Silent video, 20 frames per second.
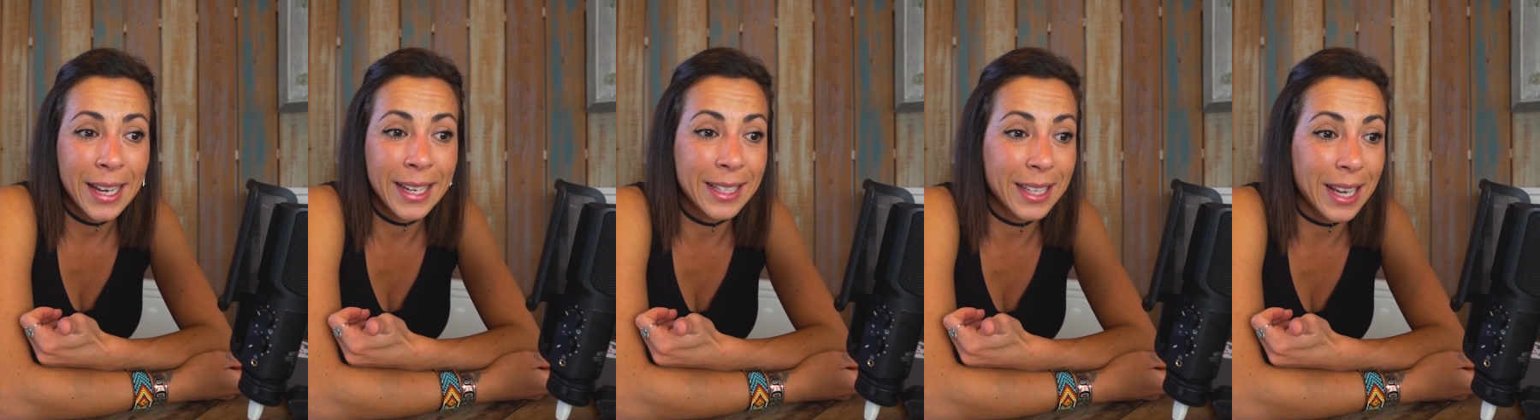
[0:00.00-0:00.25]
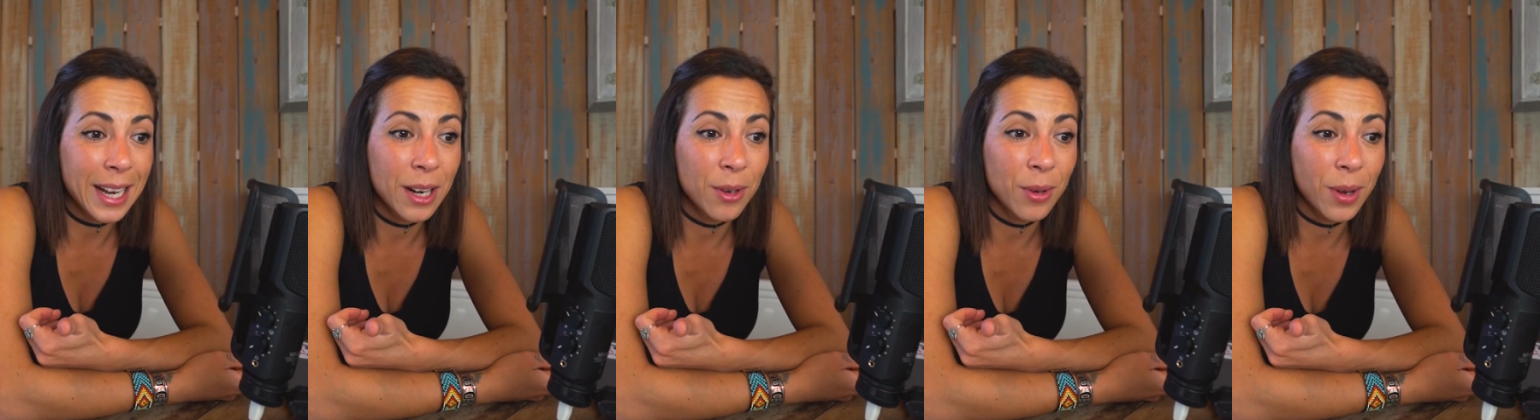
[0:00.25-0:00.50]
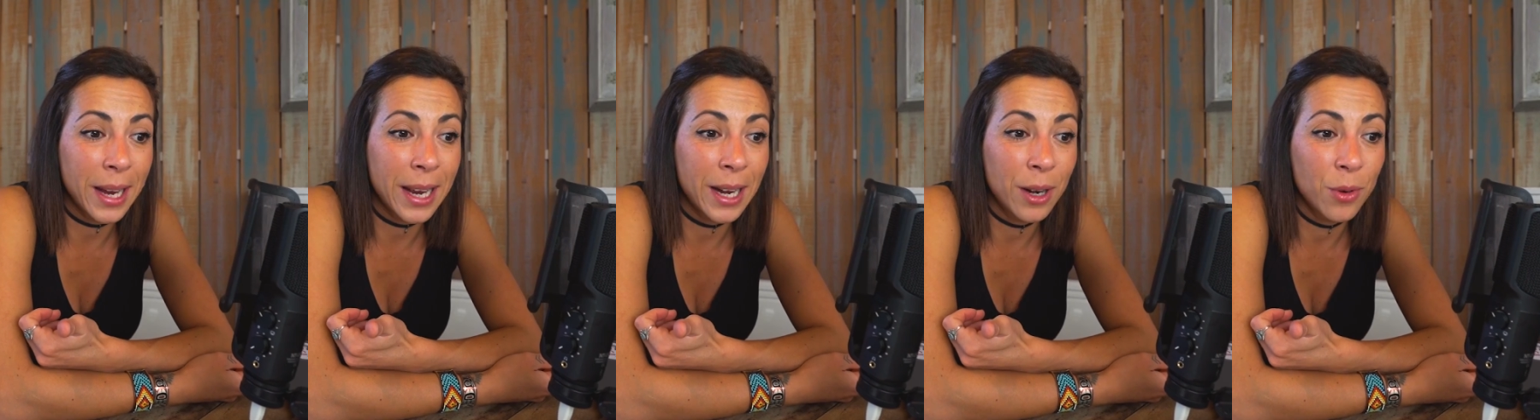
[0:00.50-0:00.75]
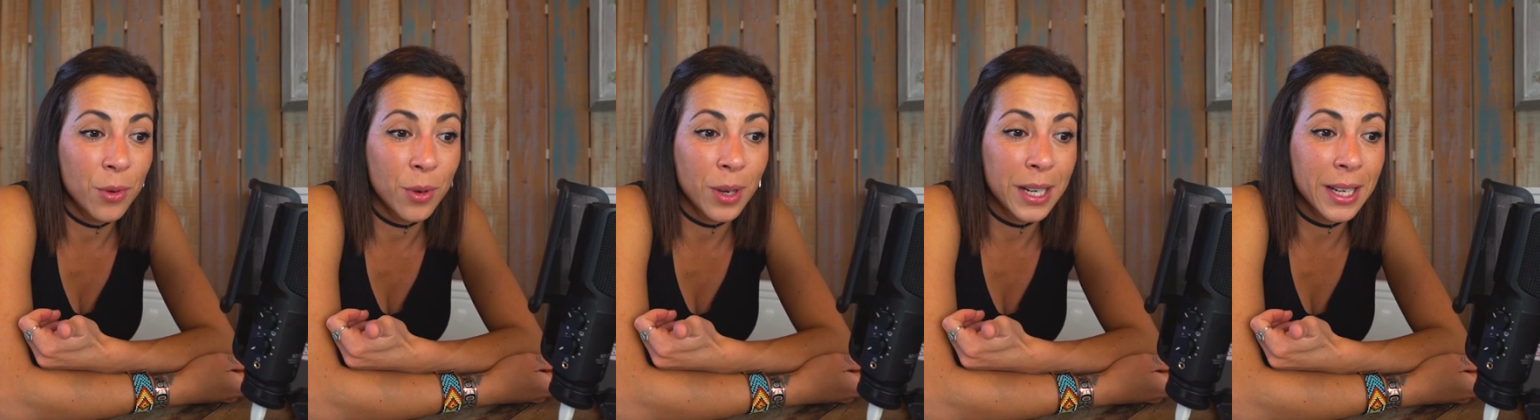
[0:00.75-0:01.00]
et ça,
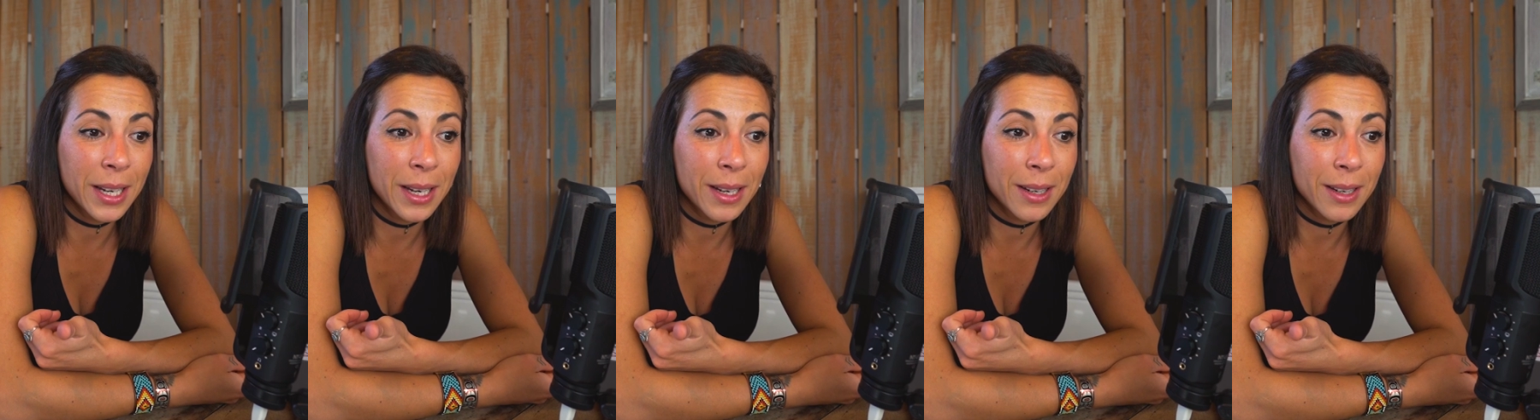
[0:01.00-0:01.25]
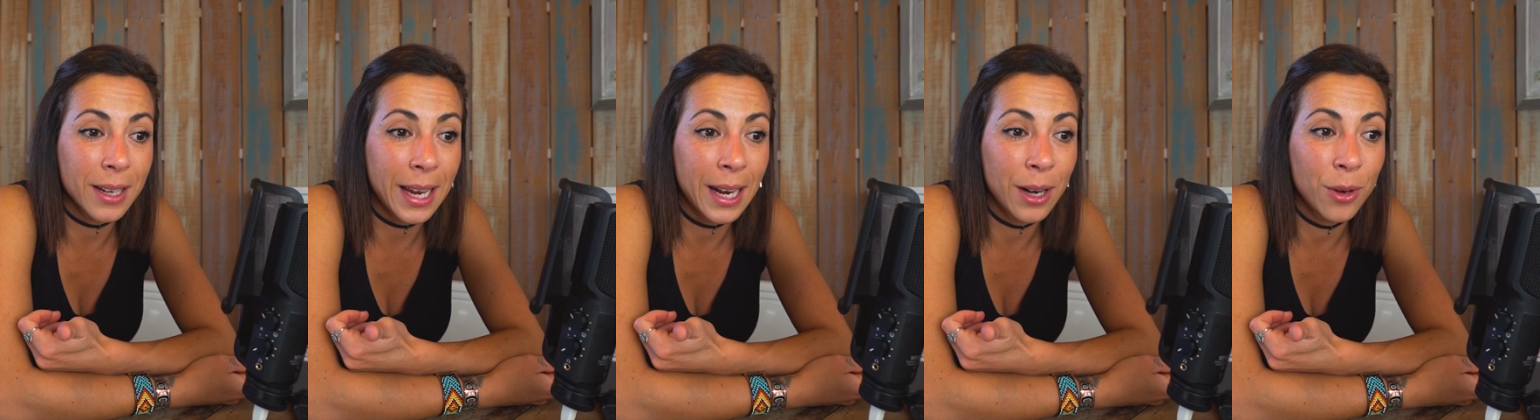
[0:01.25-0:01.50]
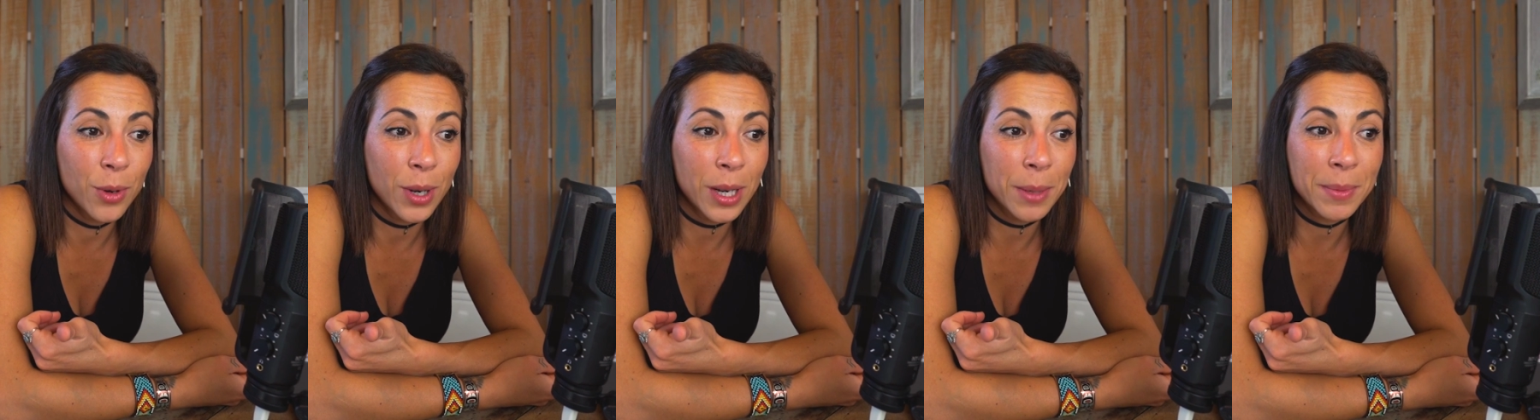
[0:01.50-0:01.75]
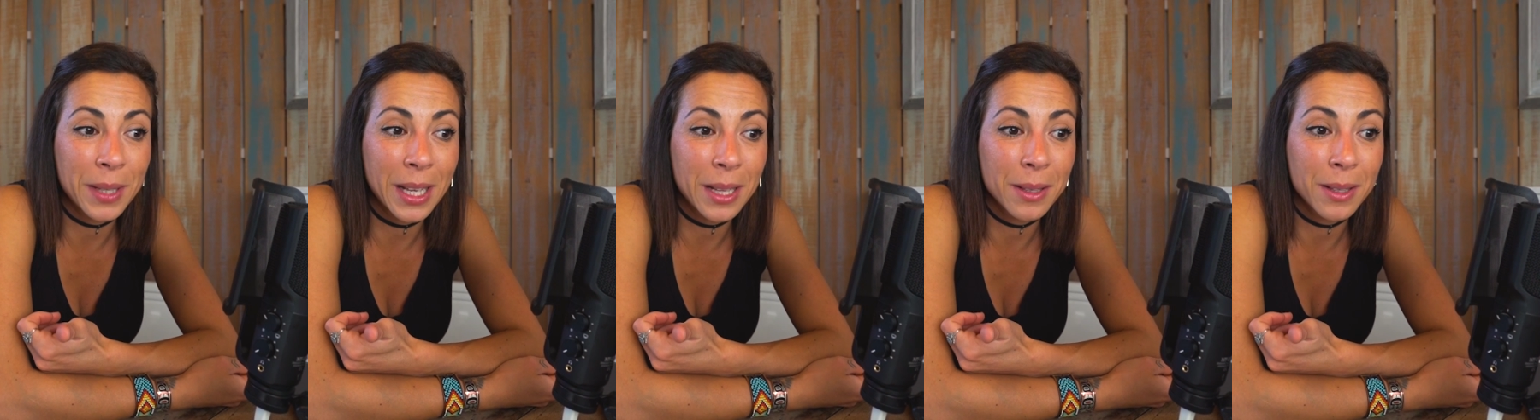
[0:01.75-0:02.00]
elle l'aurait, elle l'aurait
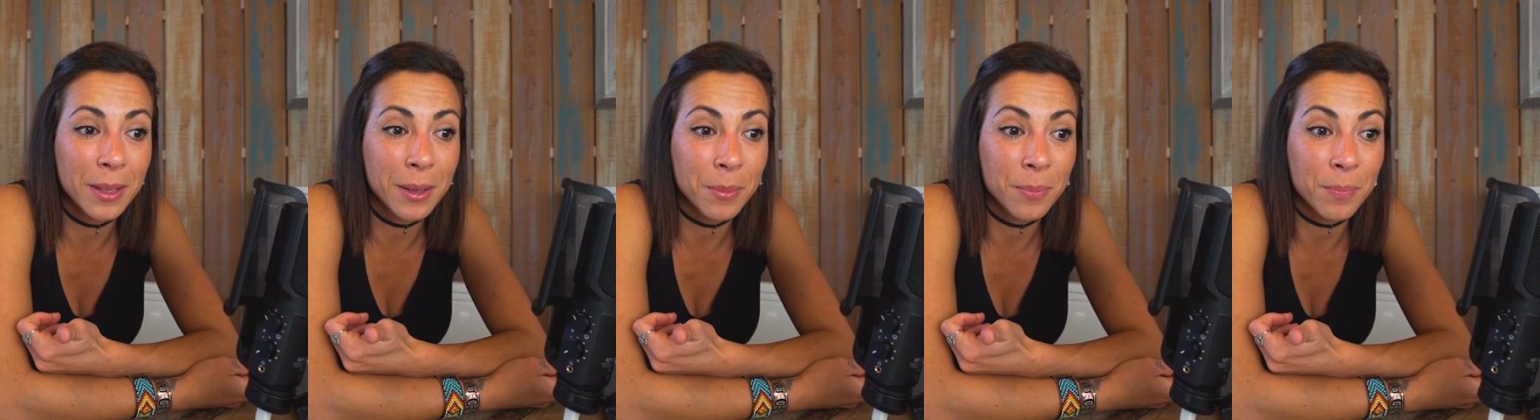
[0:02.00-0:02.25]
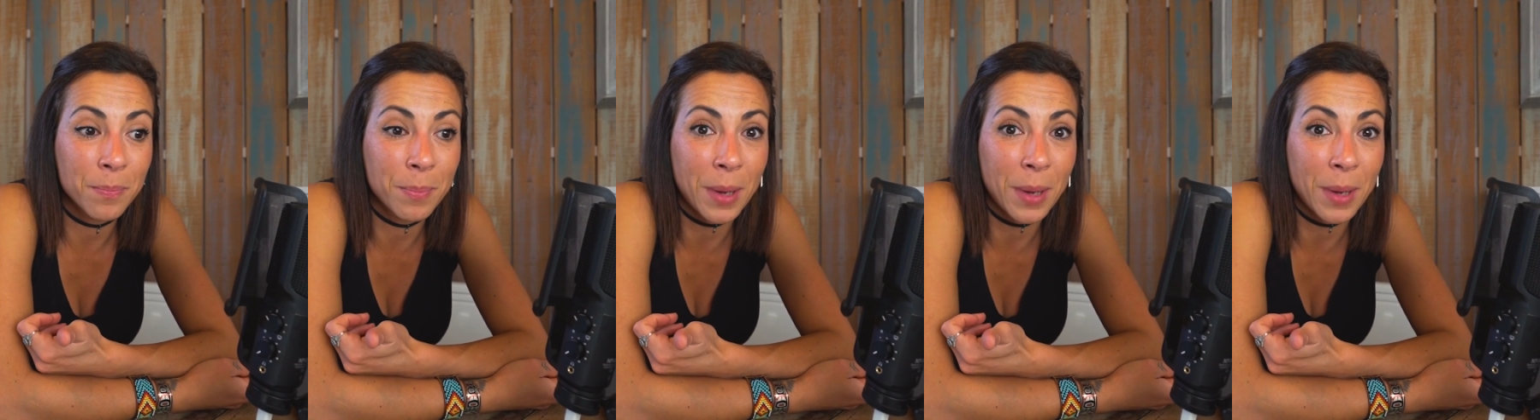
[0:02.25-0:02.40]
peut-être